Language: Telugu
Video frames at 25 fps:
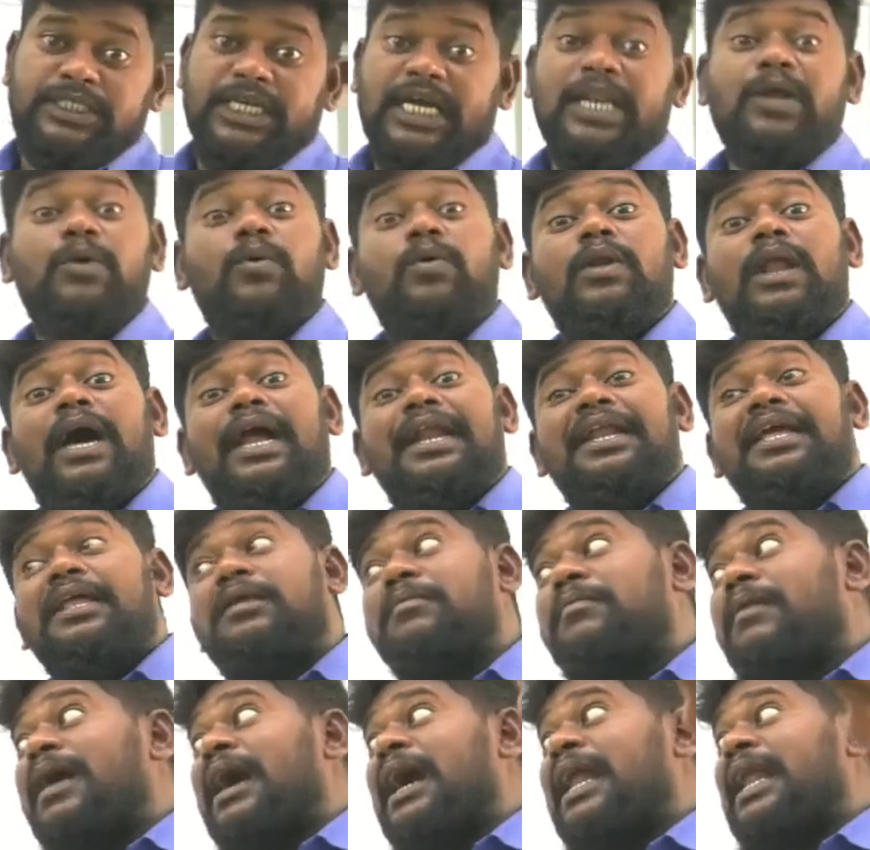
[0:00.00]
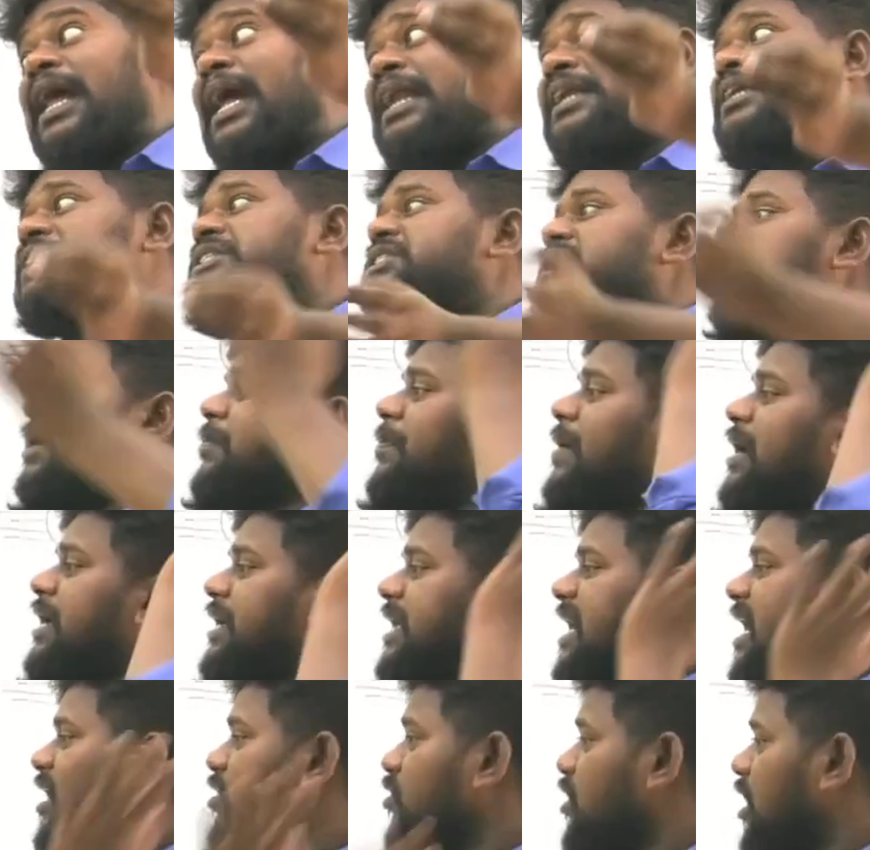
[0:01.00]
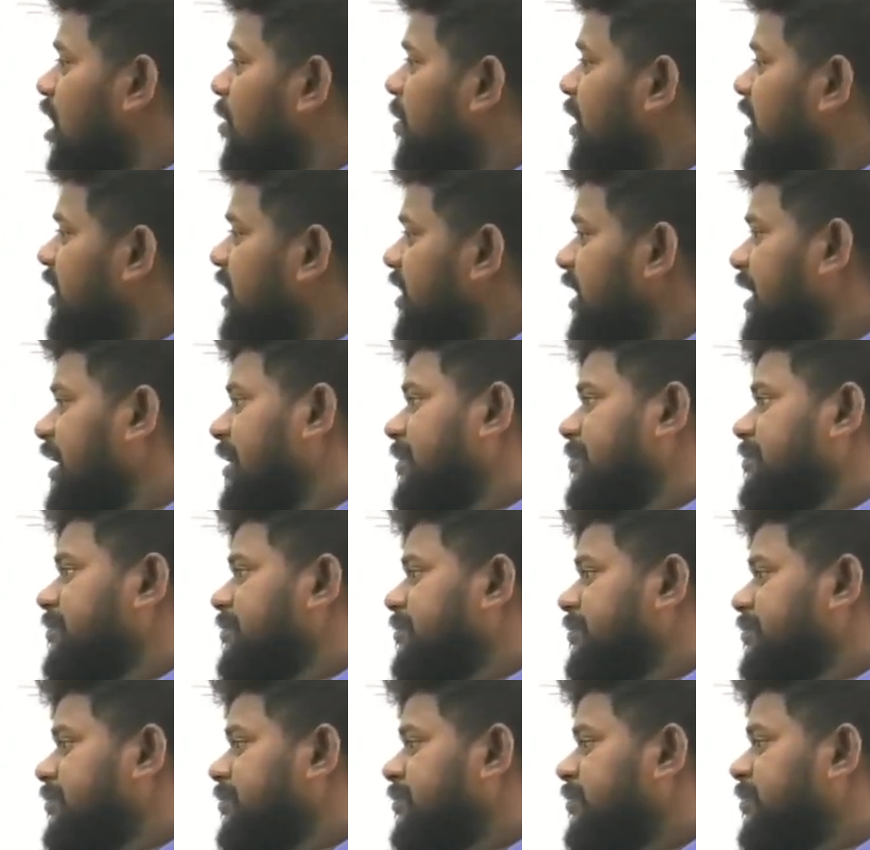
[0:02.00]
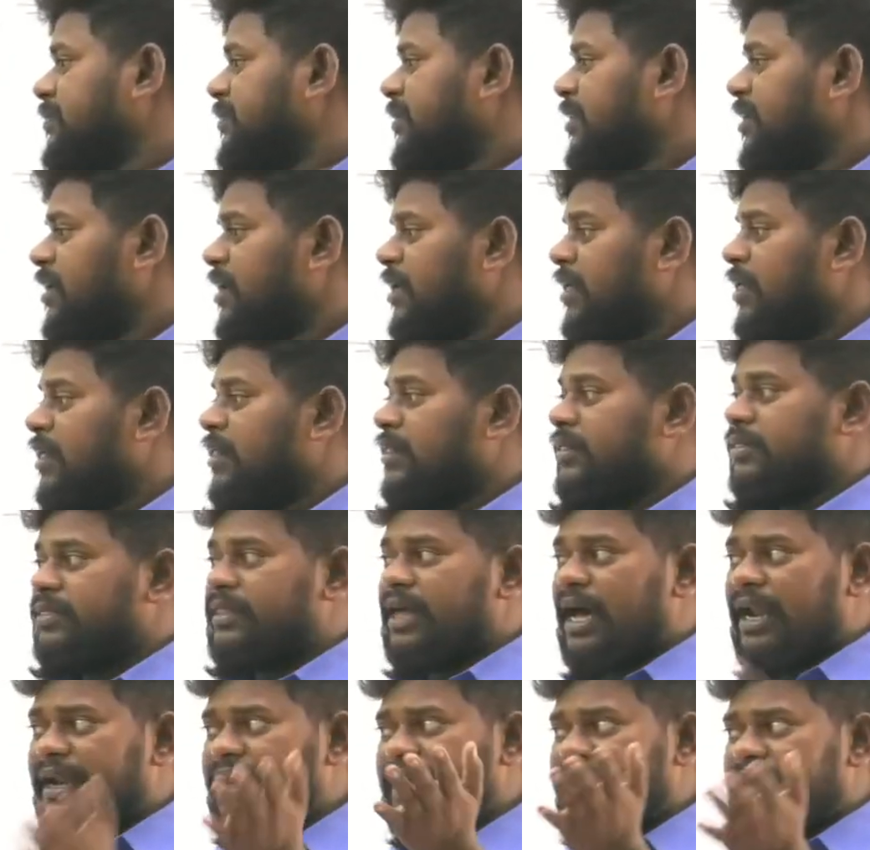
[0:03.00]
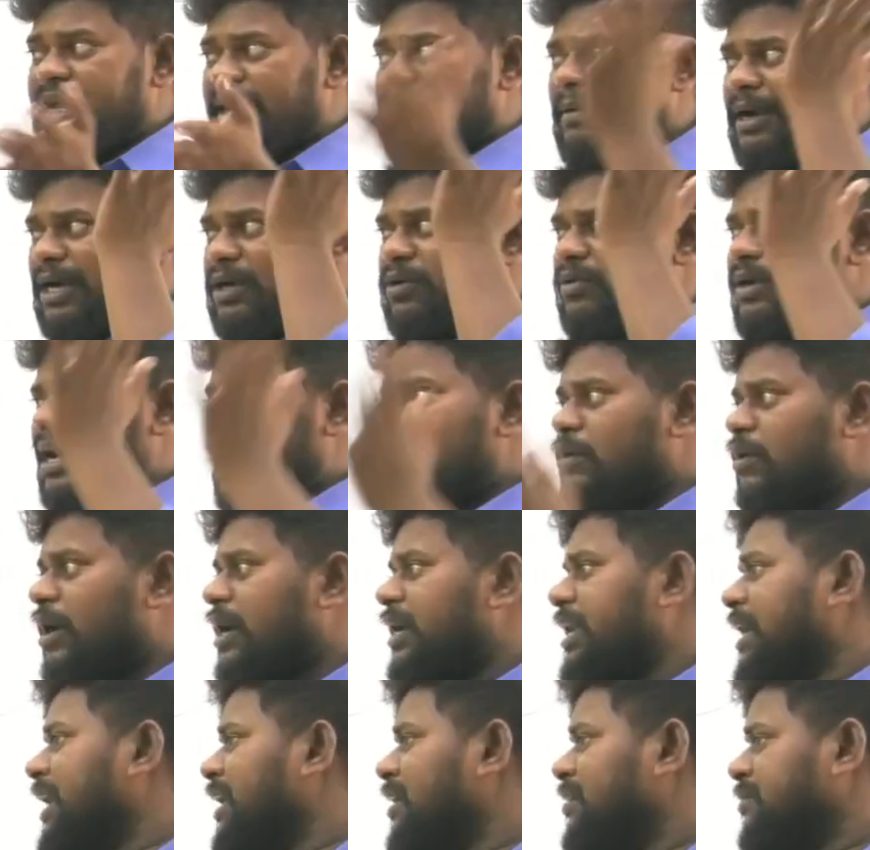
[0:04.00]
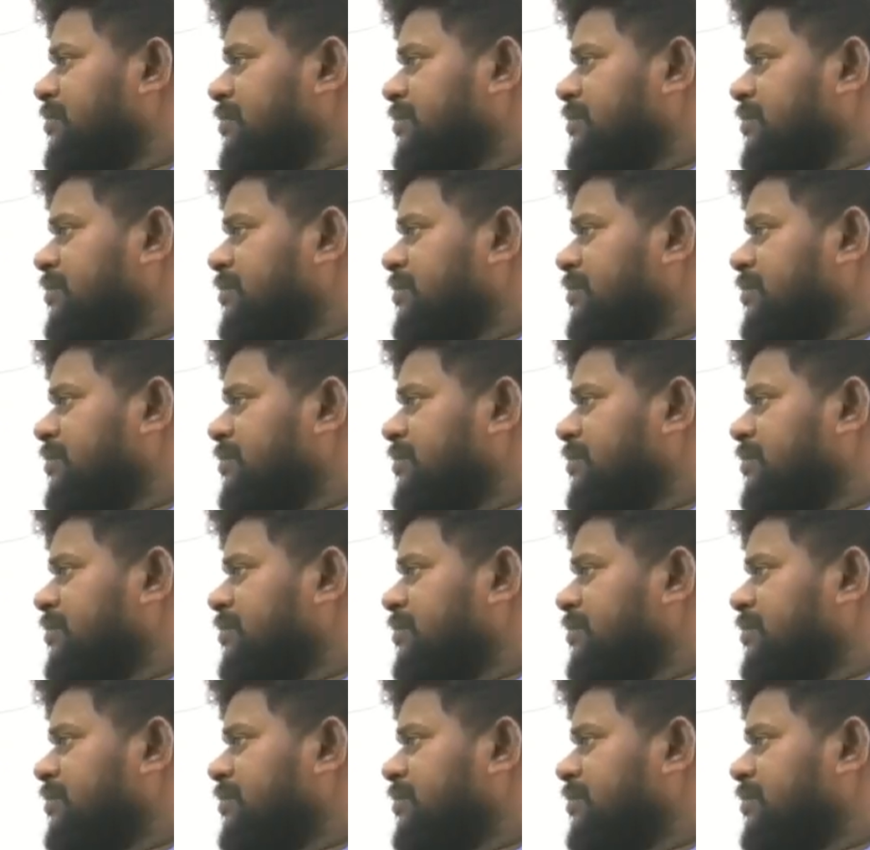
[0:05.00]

చెరువుల నిర్మాణాన్ని చేపట్టారు కాబట్టి దాన్ని ఏమంటున్నారు అంటే